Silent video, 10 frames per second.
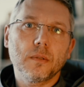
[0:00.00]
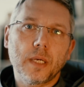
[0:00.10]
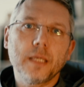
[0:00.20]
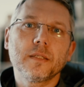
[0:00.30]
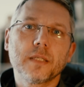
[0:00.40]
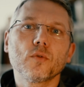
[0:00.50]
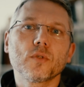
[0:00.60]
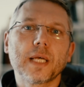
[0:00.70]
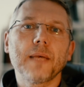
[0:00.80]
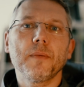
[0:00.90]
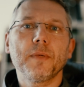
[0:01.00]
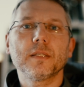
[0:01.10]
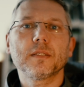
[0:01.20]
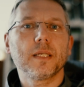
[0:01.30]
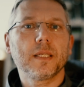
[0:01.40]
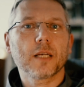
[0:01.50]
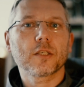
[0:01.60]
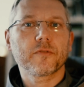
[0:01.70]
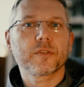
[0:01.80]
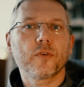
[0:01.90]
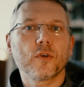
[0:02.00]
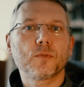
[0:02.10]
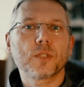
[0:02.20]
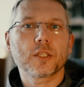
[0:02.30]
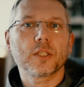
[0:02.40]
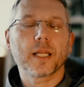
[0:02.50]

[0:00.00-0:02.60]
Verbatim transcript: Elizeusz zajmie miejsce Eliasza w swoim czasie,